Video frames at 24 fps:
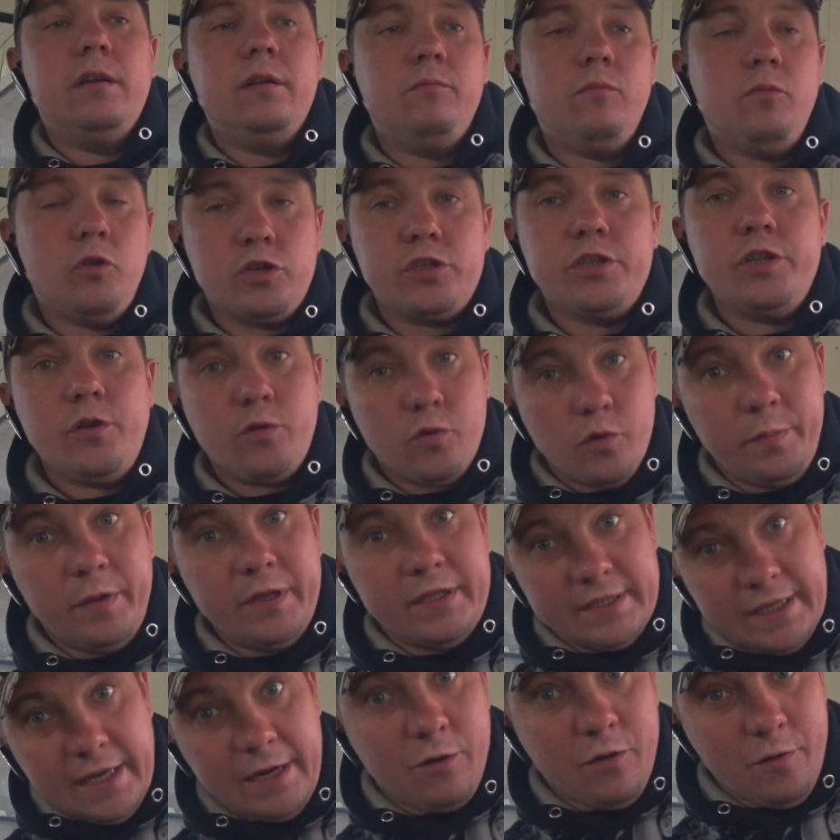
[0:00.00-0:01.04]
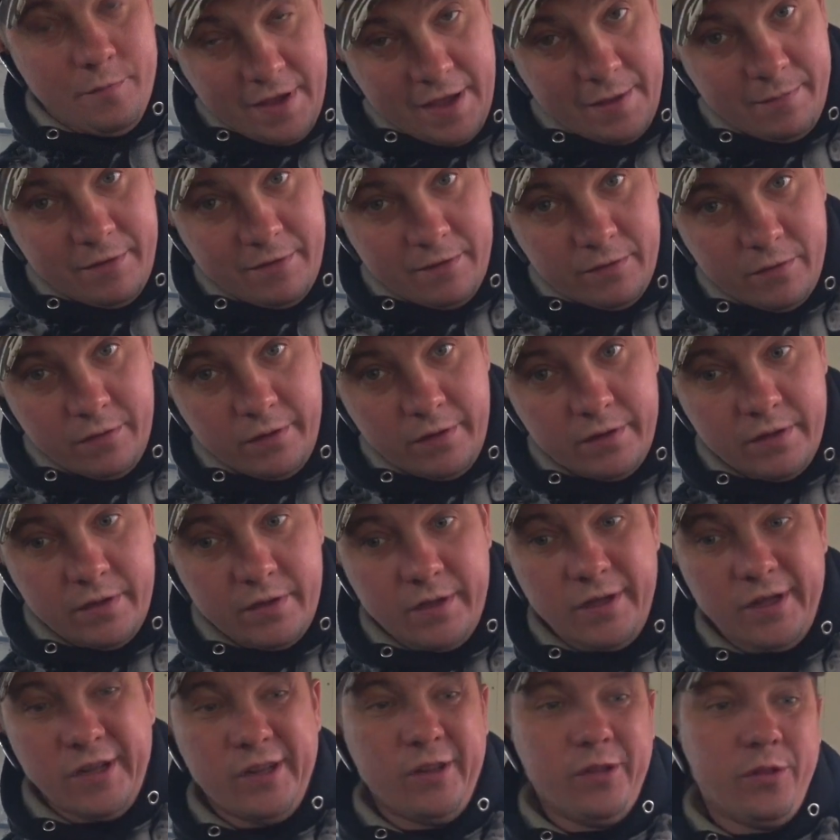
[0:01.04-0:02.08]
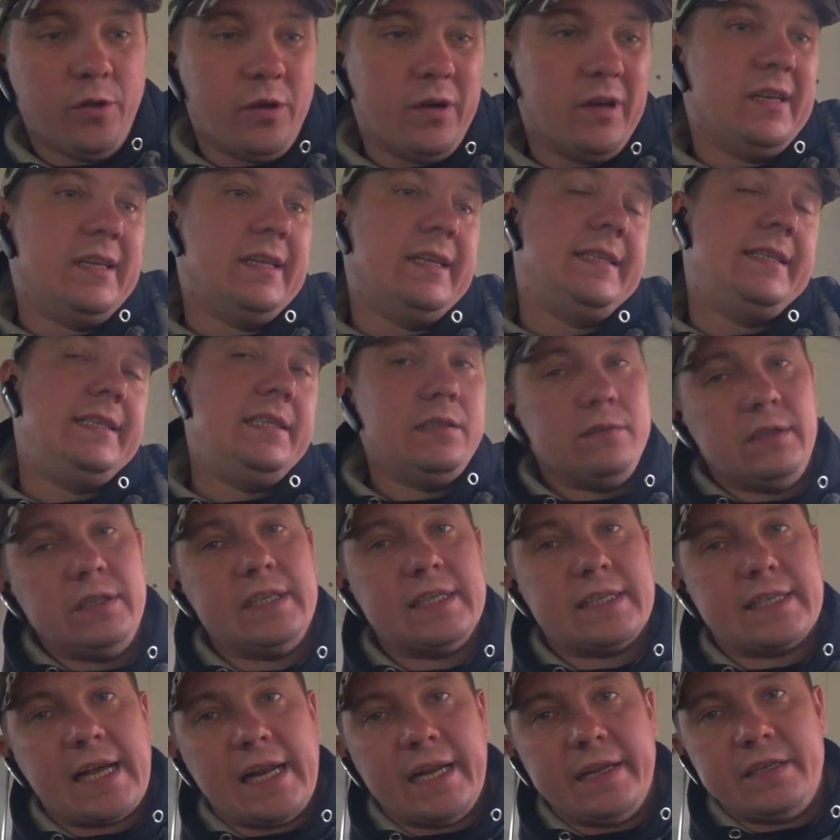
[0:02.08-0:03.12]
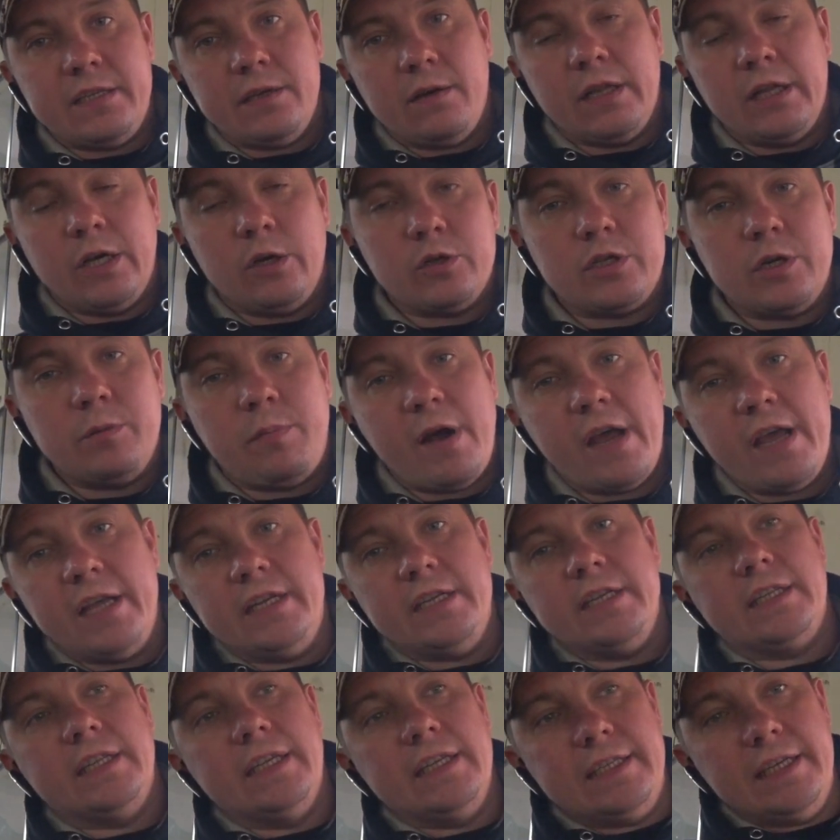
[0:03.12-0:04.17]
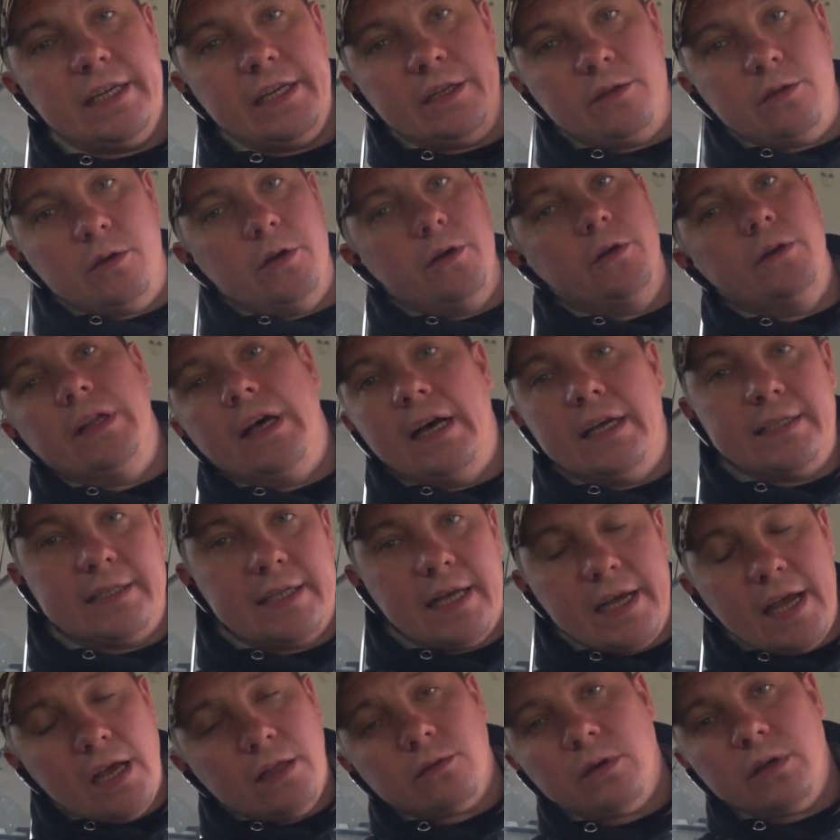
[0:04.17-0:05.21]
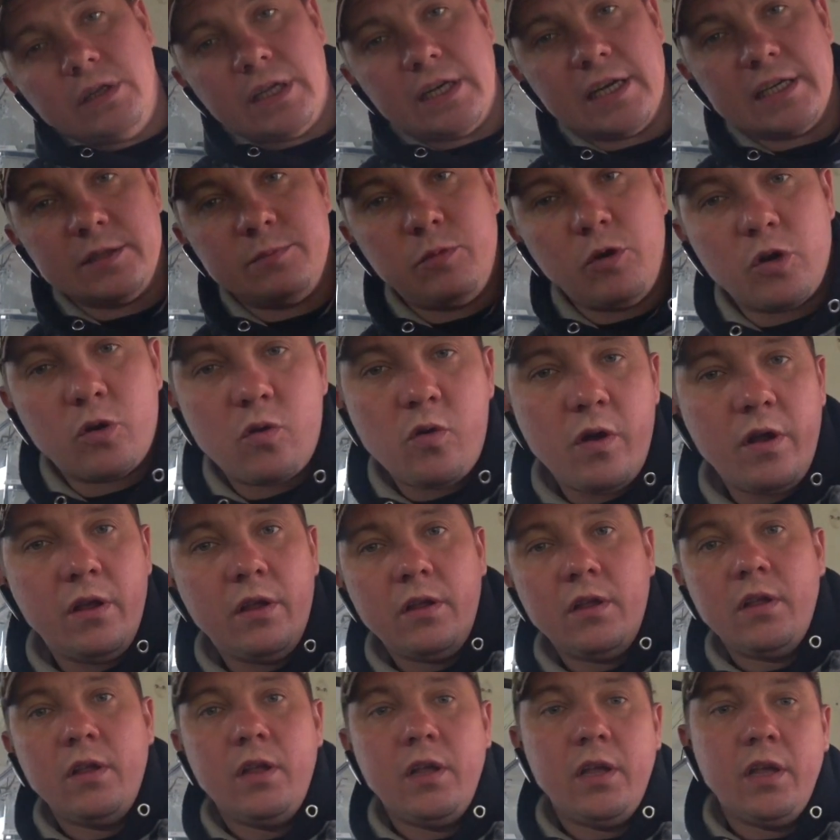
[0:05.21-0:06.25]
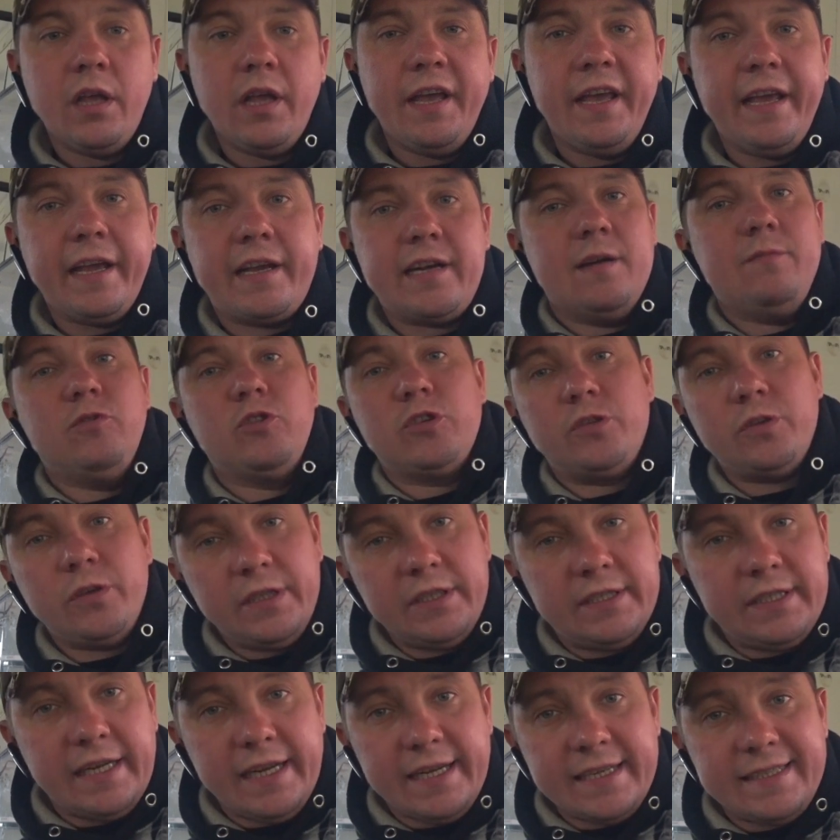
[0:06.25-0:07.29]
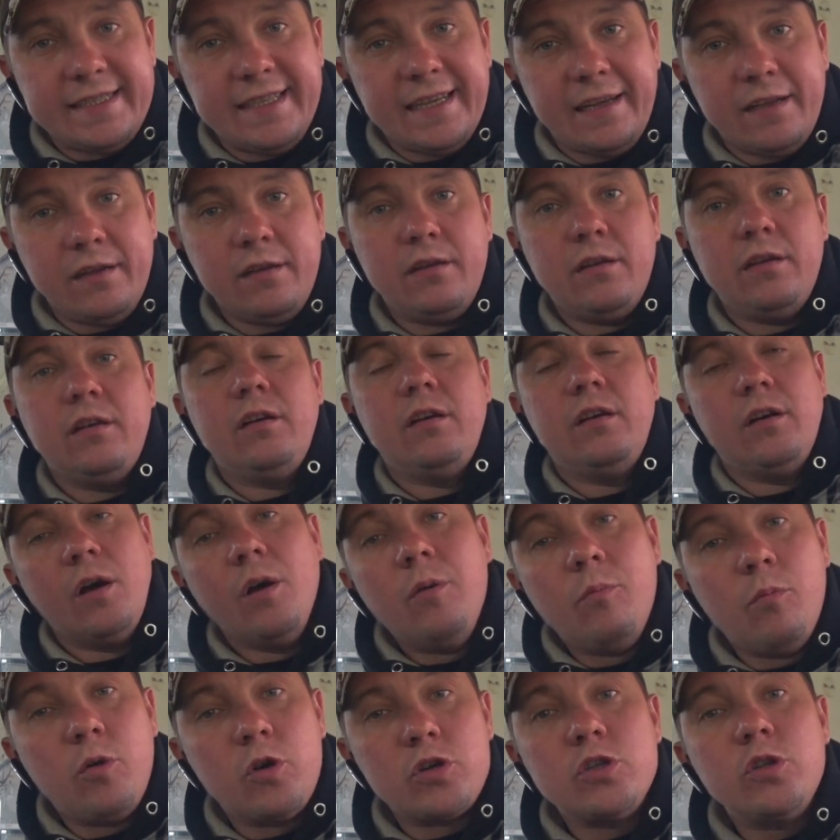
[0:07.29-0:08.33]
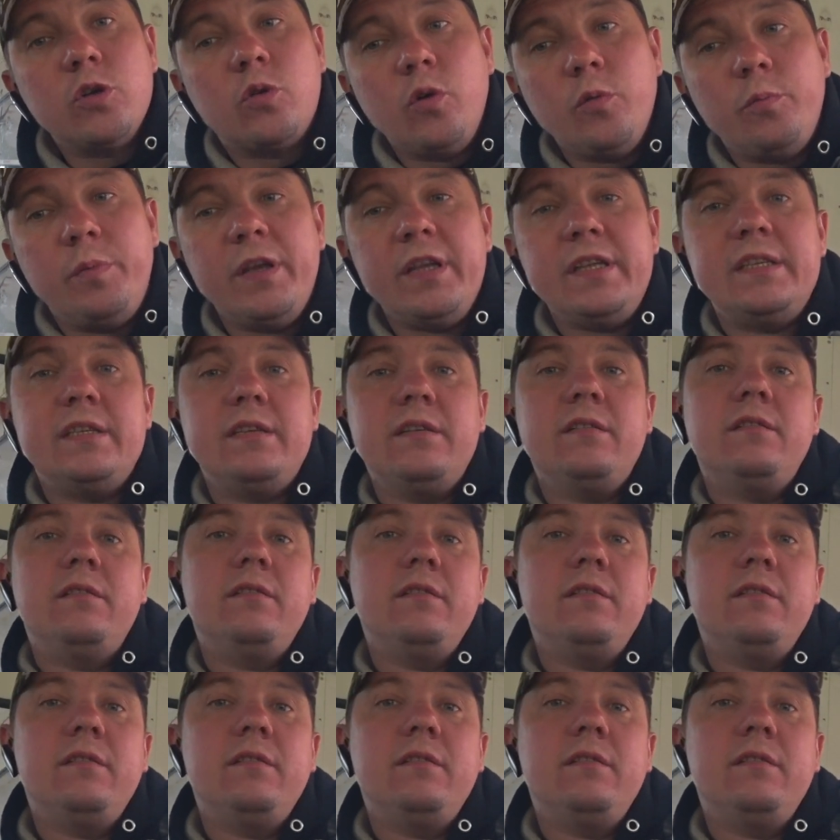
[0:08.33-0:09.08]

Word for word: Можно ее купить целиком, я имею в виду. Но сегодня, скорее всего, она уже поедет на территорию, на стоянку, на разборку. И кому что интересно, можно купить,